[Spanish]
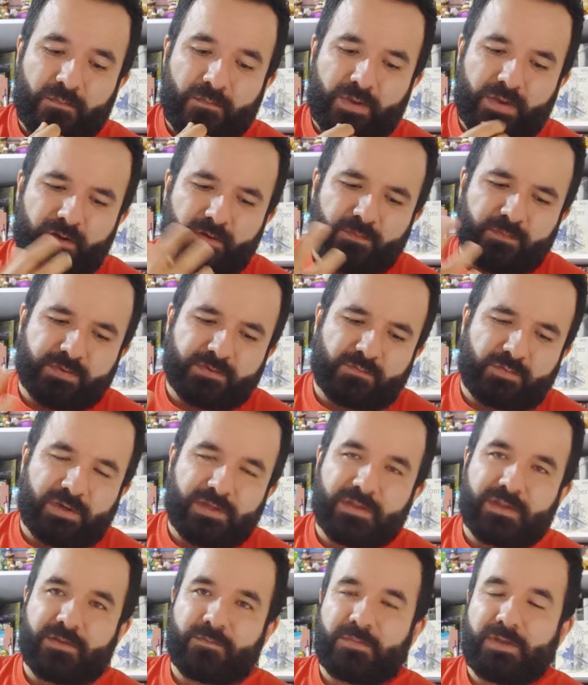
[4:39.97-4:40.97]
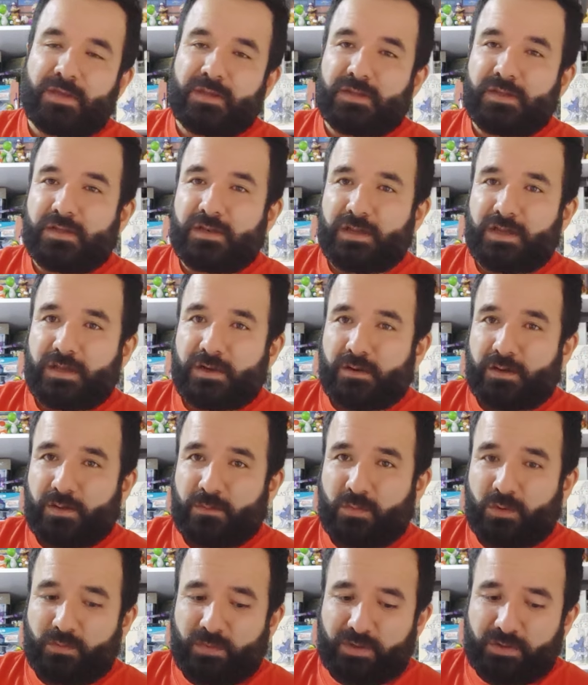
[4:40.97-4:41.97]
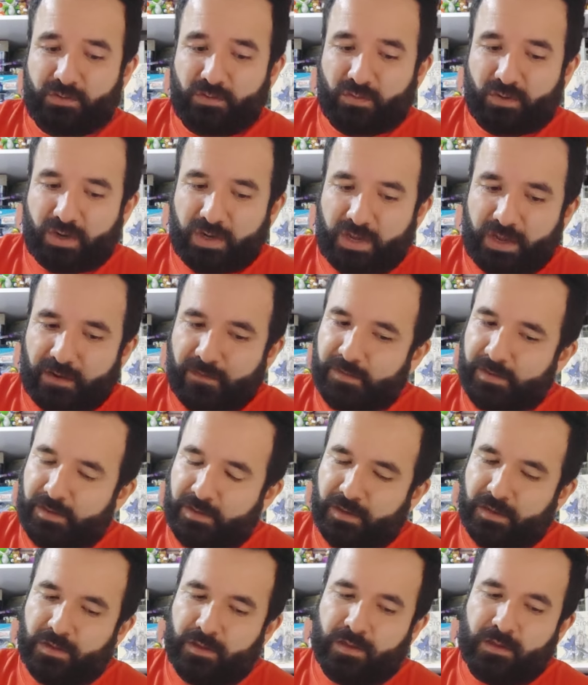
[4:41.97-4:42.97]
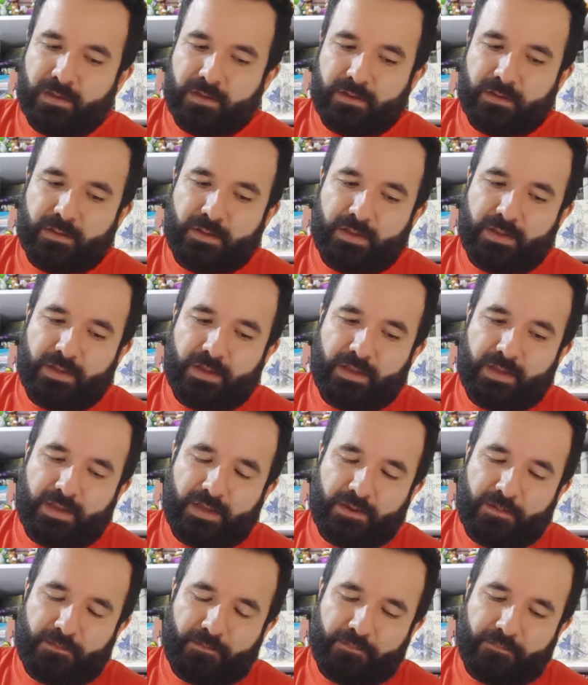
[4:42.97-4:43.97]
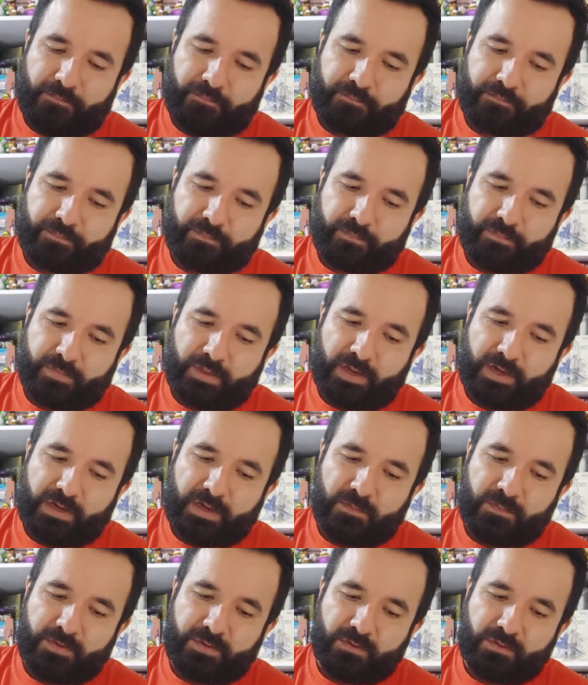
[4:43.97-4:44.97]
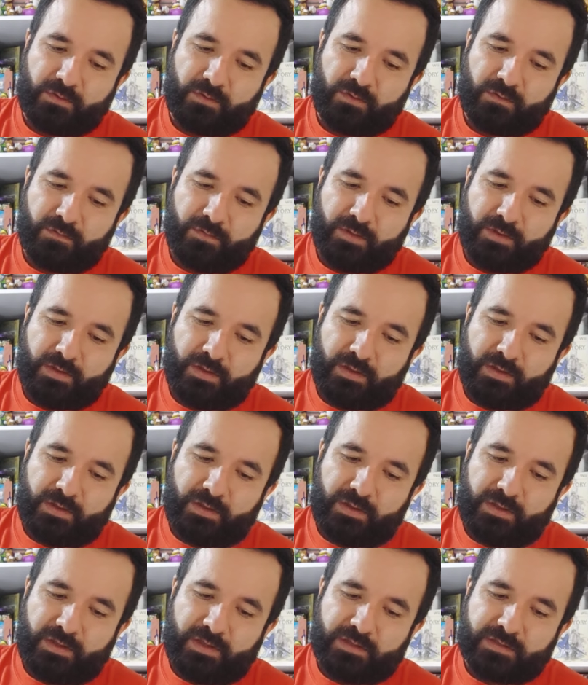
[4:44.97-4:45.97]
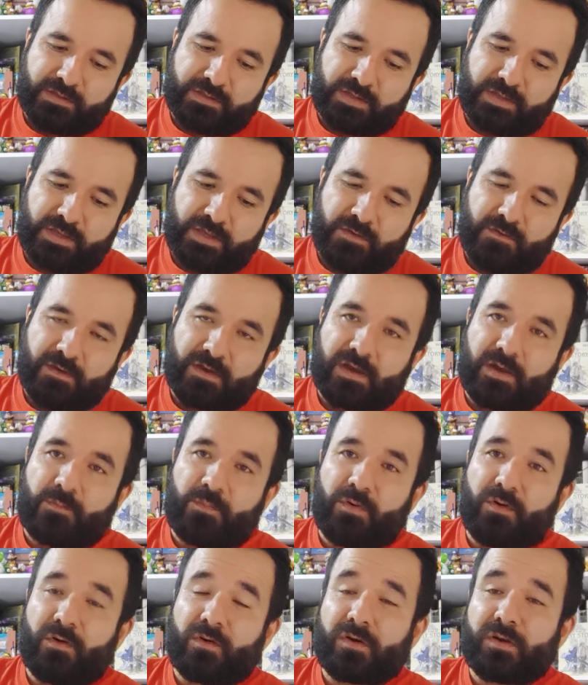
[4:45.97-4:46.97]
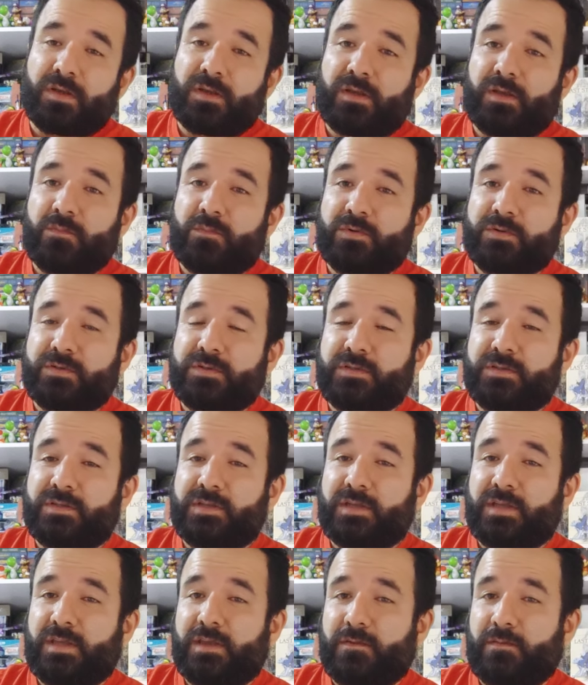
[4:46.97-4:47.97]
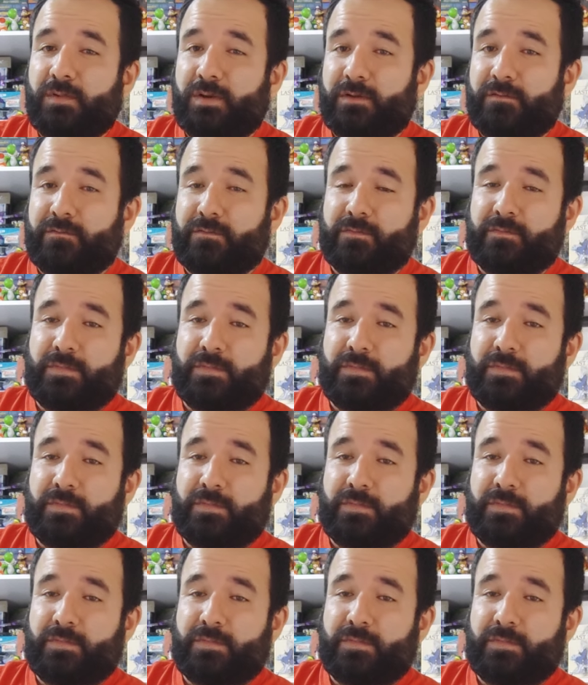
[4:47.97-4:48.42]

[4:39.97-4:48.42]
Pero pues viene el, momento clave del capítulo y es que Vegapunk que pues dice que, bueno,